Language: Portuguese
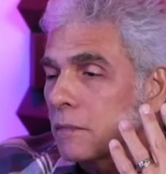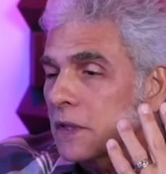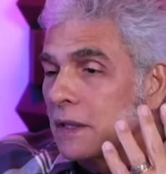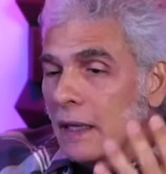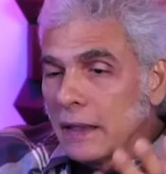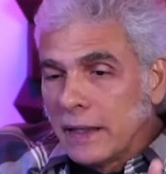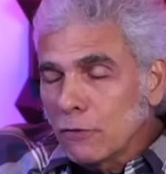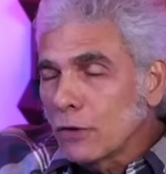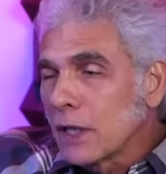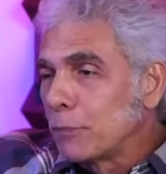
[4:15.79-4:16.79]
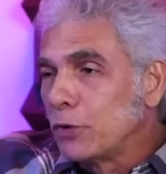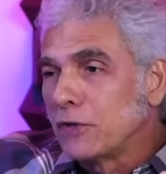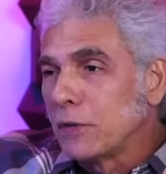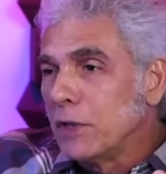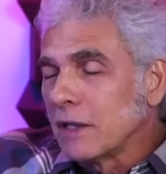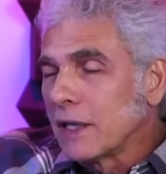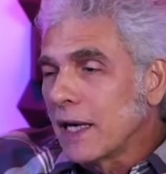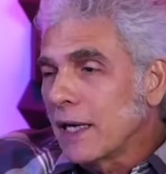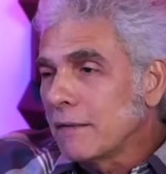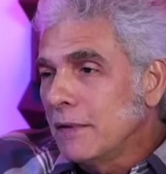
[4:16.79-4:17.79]
que dentro da polícia
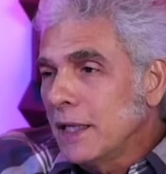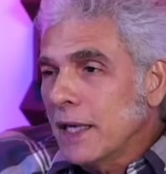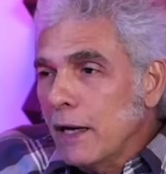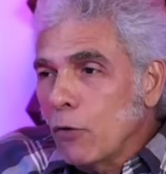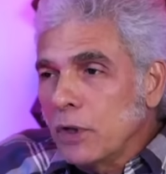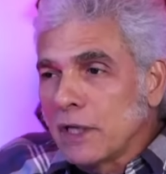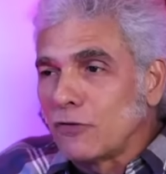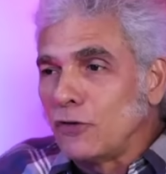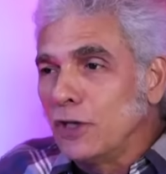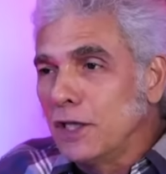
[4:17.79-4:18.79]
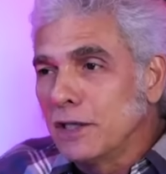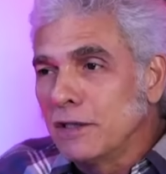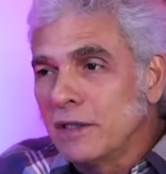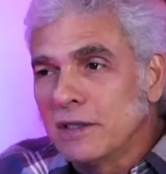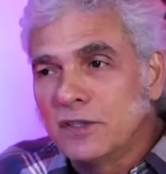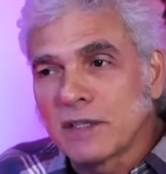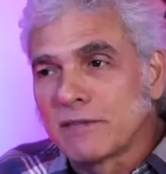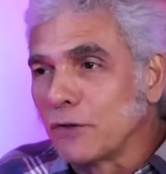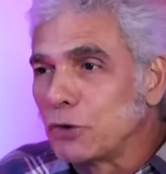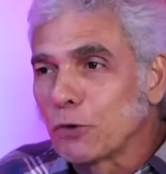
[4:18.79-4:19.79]
militar ninguém conhecia de
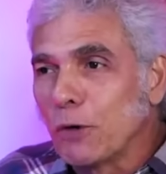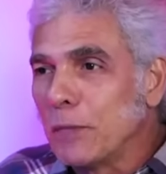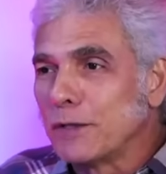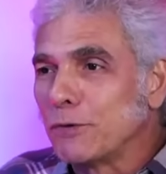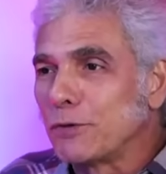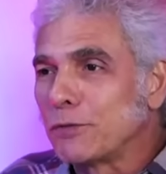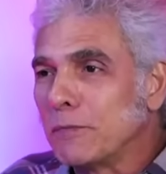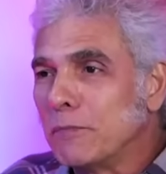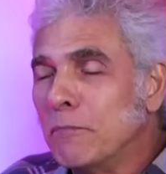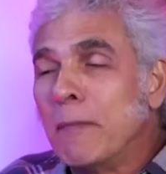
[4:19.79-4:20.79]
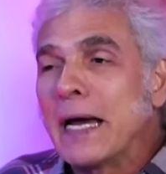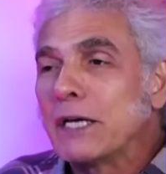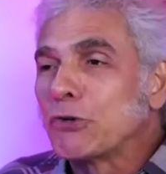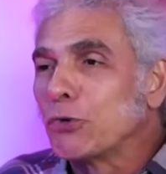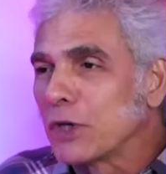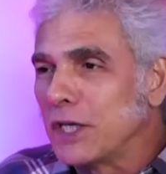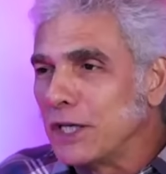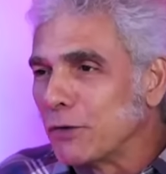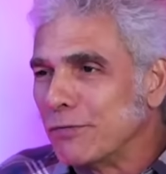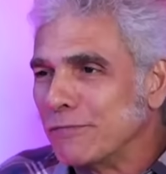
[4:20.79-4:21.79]
ação de comandos mais do que eu.